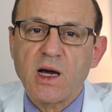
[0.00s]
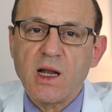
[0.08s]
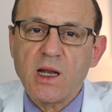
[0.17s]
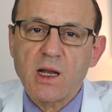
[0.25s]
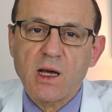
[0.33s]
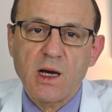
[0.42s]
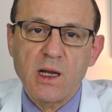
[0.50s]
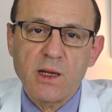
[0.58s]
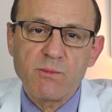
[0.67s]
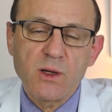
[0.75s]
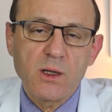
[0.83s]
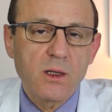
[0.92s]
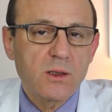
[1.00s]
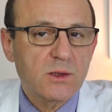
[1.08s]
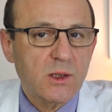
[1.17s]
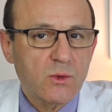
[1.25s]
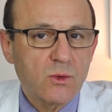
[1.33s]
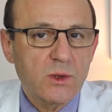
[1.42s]
على الغالب
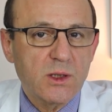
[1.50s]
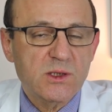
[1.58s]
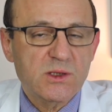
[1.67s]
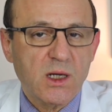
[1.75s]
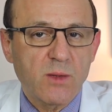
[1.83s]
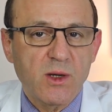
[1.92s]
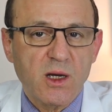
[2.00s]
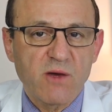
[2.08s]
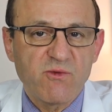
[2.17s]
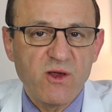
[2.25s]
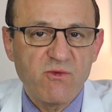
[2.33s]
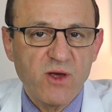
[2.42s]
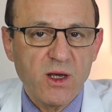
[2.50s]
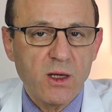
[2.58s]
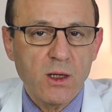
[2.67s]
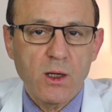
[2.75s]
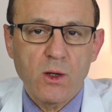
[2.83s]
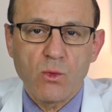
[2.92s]
تكون إصابة خفيفة
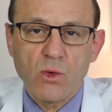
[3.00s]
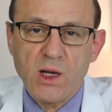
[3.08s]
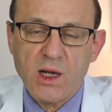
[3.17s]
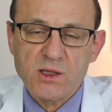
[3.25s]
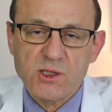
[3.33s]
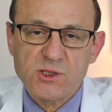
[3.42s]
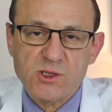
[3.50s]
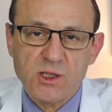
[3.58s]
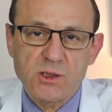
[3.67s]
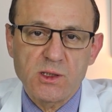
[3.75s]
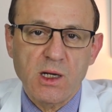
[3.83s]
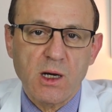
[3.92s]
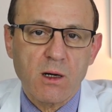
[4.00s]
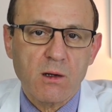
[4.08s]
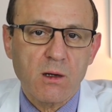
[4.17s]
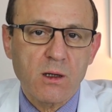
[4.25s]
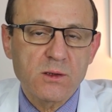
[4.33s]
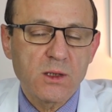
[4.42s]
ولا تشتد
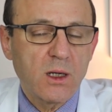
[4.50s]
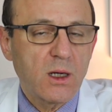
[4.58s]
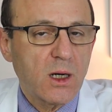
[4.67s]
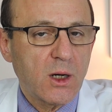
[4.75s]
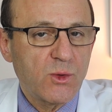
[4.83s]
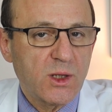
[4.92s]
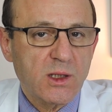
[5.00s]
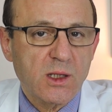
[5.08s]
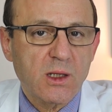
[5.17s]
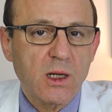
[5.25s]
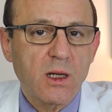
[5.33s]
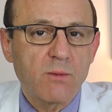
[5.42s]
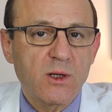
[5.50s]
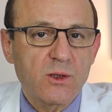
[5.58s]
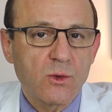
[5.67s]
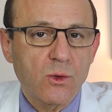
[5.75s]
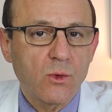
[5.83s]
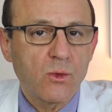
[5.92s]
الأعراض أو يتطلب
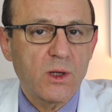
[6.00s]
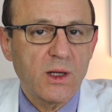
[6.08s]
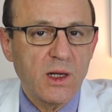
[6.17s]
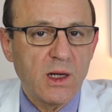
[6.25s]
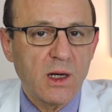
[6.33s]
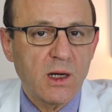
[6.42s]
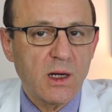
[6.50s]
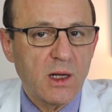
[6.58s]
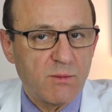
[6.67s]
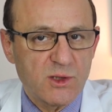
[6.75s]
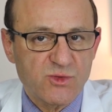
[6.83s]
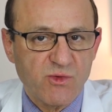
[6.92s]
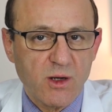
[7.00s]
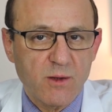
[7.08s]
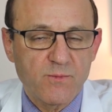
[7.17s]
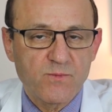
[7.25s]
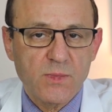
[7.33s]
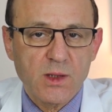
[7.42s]
الدخول إلى المشفى
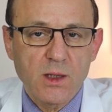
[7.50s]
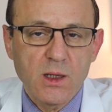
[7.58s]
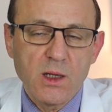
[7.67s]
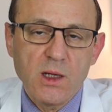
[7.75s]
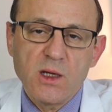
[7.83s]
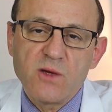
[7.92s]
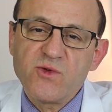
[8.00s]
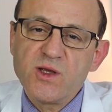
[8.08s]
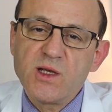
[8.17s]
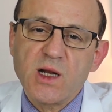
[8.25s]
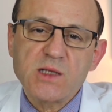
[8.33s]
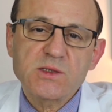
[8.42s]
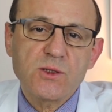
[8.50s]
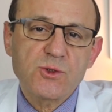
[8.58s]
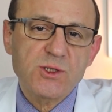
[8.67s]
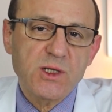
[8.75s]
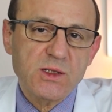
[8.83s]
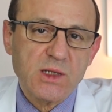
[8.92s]
في دراسة
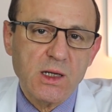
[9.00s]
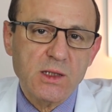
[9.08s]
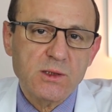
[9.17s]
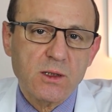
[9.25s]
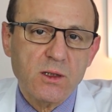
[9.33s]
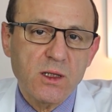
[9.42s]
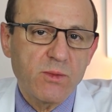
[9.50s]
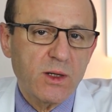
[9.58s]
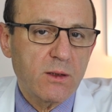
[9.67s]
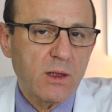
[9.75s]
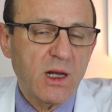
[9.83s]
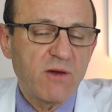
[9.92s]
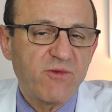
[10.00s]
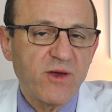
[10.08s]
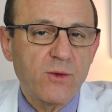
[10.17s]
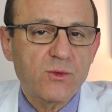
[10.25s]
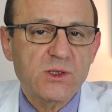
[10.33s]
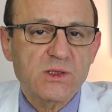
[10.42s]
أجريت على تقريبا
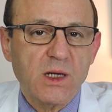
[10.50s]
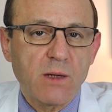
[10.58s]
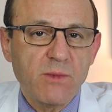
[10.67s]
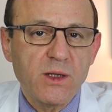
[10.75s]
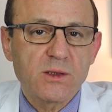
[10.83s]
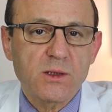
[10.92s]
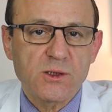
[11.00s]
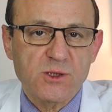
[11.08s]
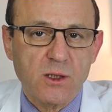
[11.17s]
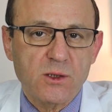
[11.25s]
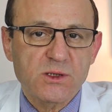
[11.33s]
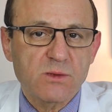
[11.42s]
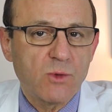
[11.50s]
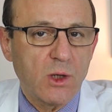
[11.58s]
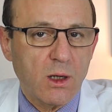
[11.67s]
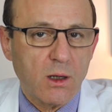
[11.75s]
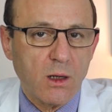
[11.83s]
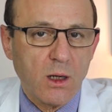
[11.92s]
2900 شخص
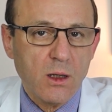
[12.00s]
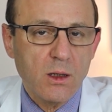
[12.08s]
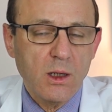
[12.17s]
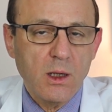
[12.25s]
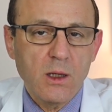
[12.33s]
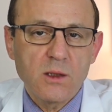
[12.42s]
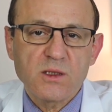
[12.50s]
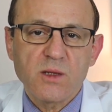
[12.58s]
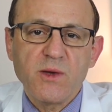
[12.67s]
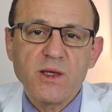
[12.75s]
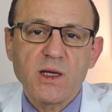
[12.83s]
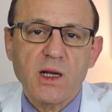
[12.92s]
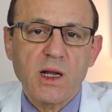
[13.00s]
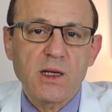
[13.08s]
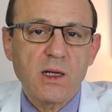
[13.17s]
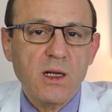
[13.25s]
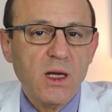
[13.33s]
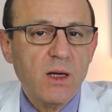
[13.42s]
ملقح تبين
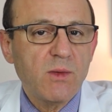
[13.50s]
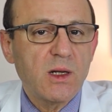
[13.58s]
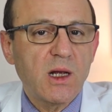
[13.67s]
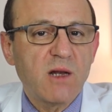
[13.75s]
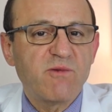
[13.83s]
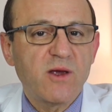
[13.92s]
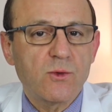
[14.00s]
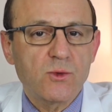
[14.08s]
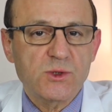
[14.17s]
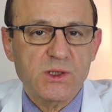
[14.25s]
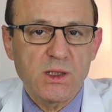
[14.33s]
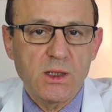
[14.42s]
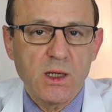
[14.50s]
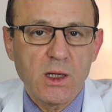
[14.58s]
أن الحمل الفيروسي